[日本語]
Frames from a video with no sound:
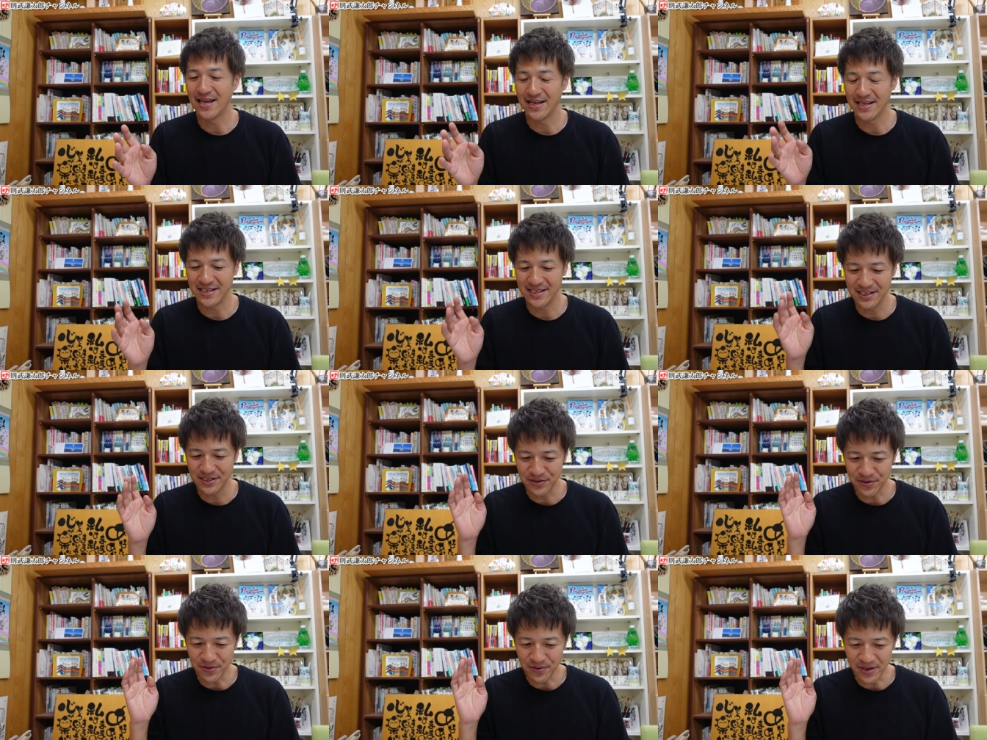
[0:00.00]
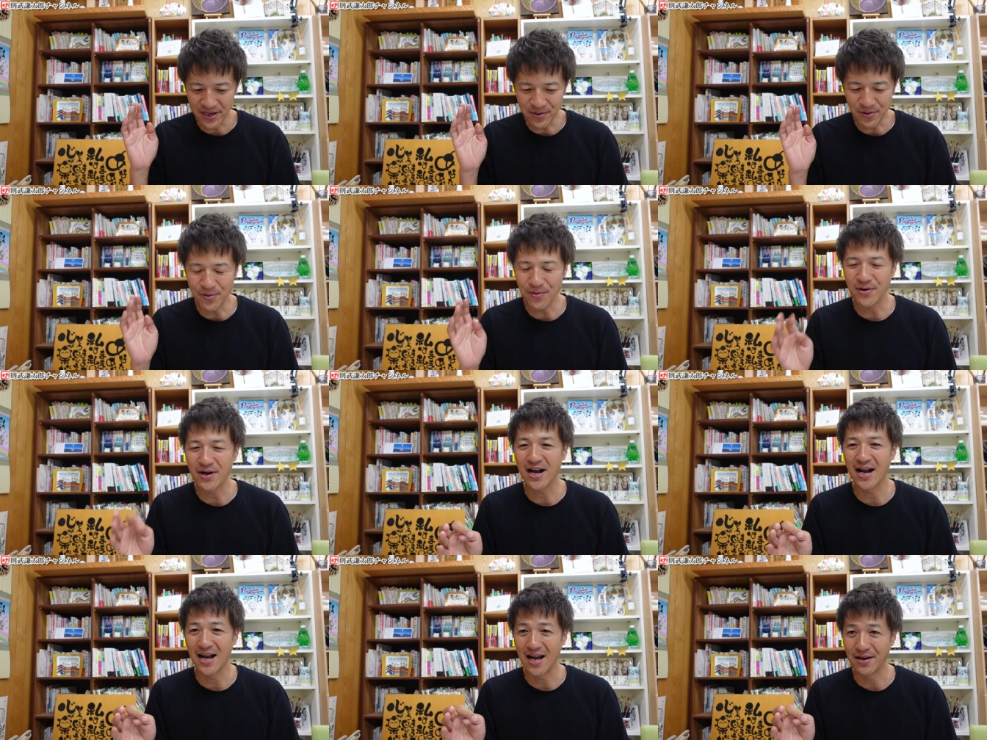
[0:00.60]
非常に効
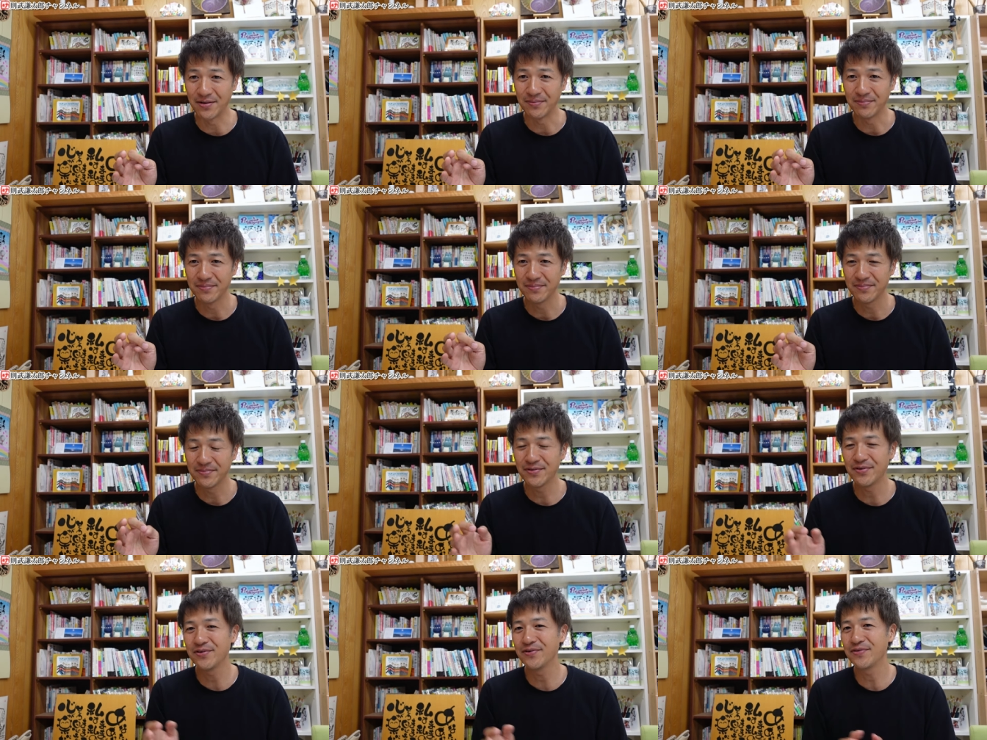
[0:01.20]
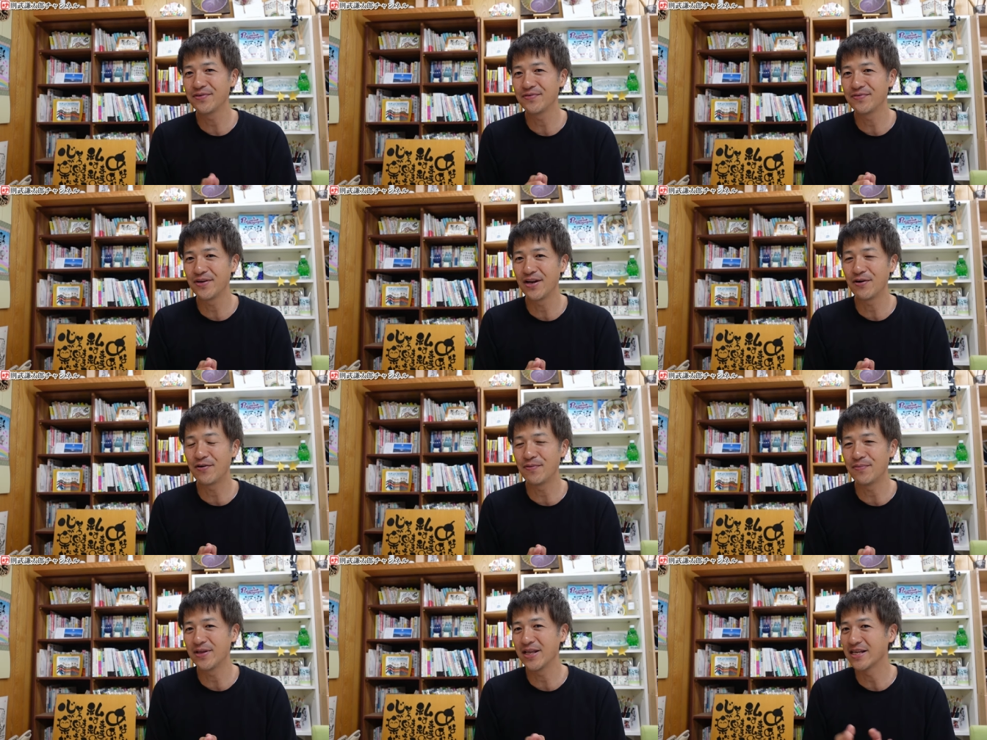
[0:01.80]
果がある。という触れ
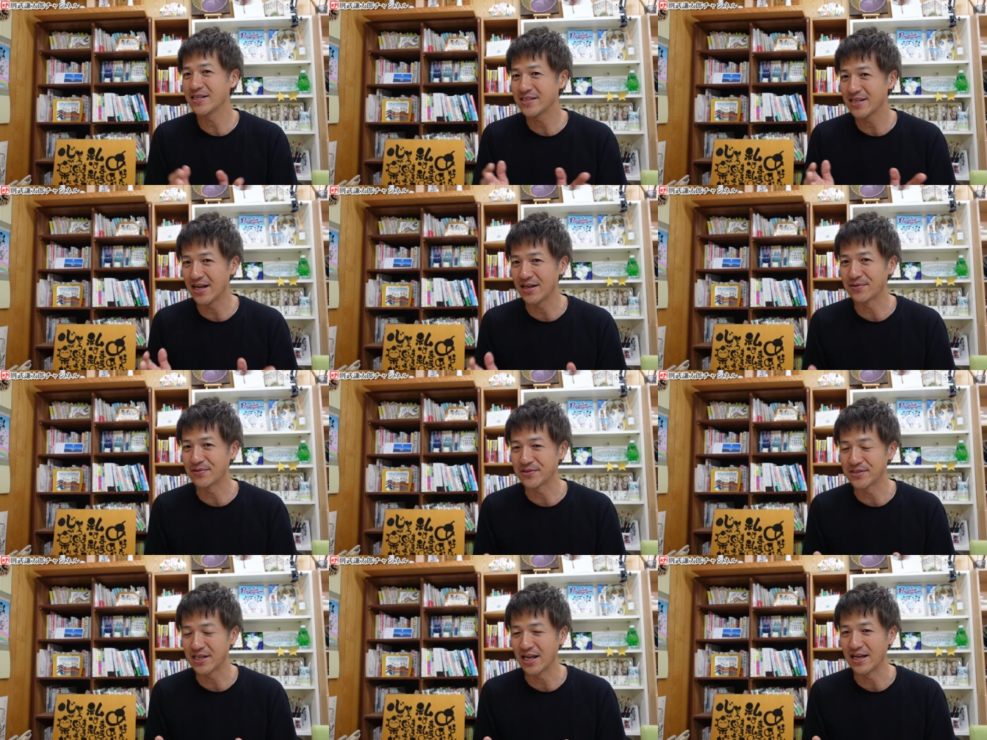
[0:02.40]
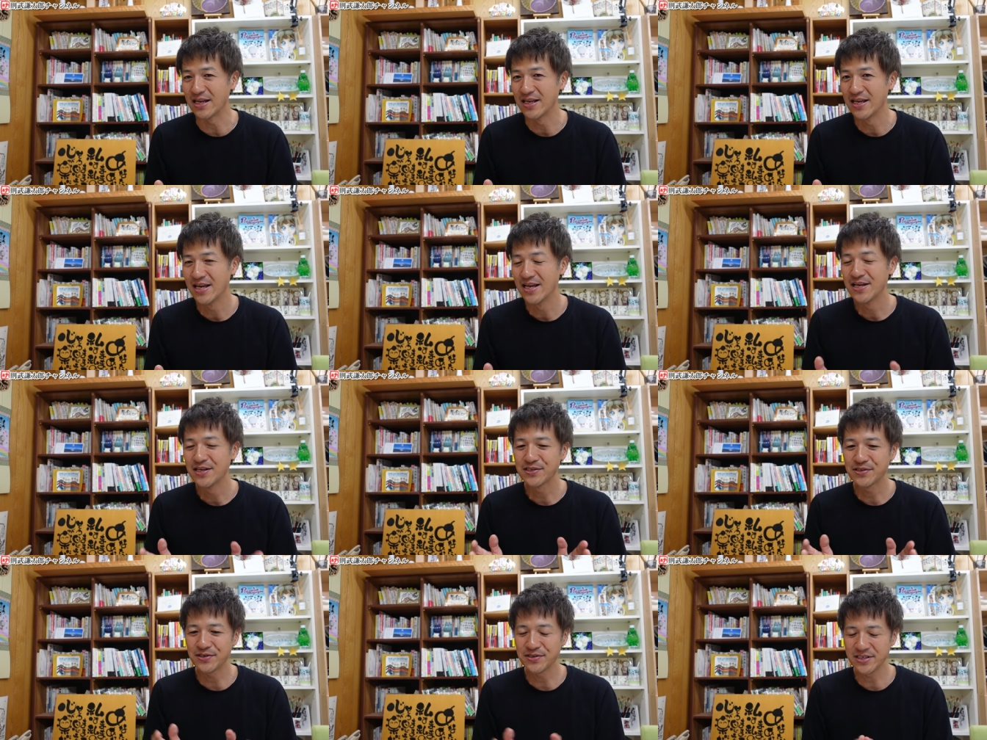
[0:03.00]
込みでスタートした。
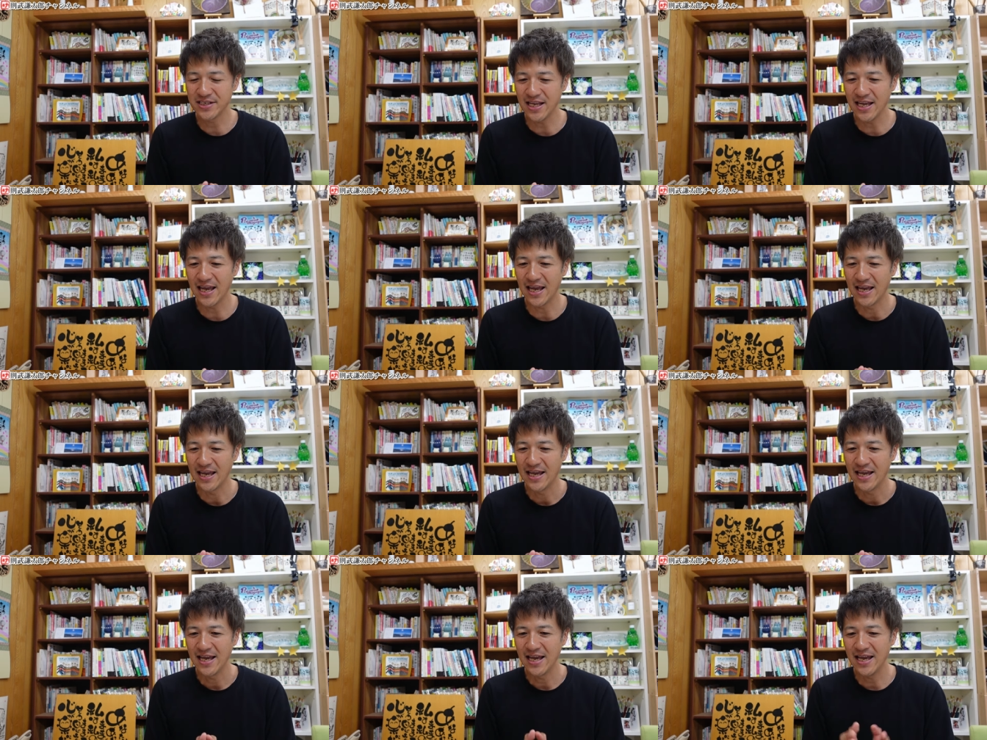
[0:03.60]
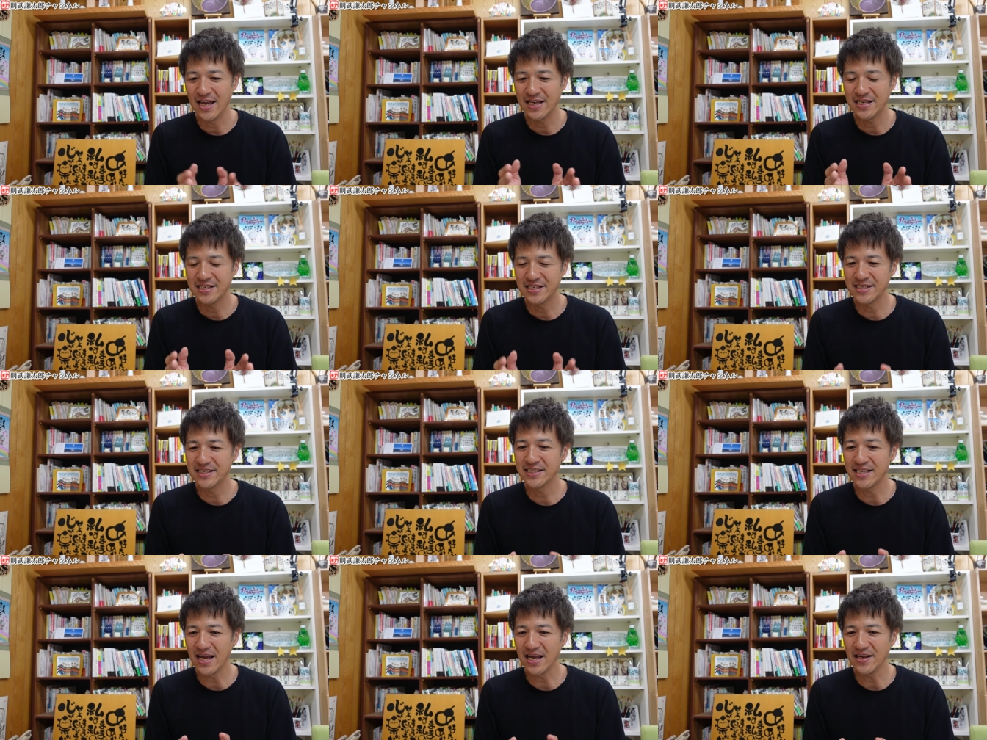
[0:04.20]
そして、実
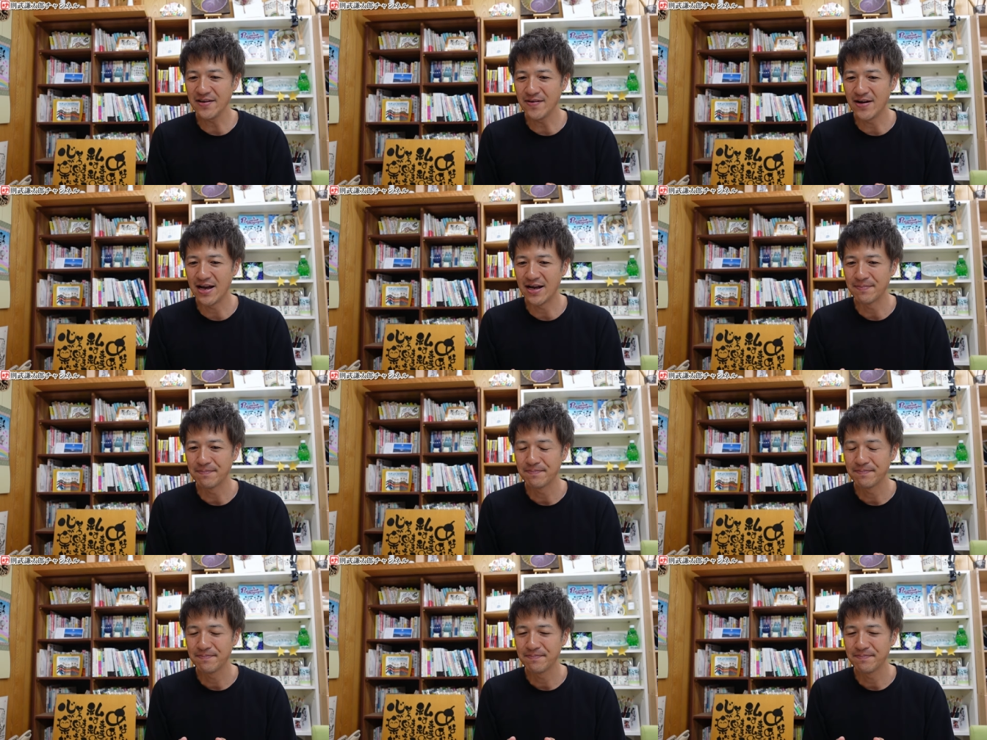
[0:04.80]
際には、